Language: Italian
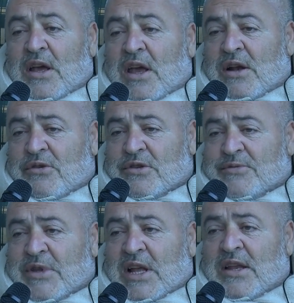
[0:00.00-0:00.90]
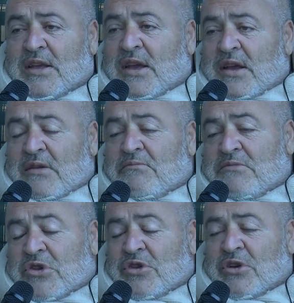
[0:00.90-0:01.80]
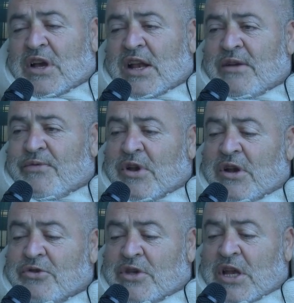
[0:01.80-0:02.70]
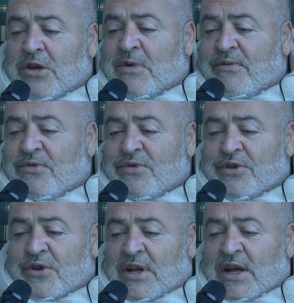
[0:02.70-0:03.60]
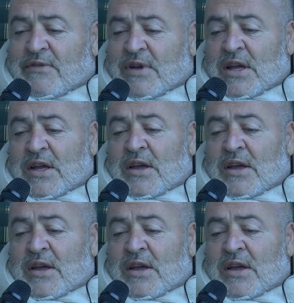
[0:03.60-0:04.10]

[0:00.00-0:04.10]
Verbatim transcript: era un ospedale che non dico che era il fiore all'occhiello ma funzionava,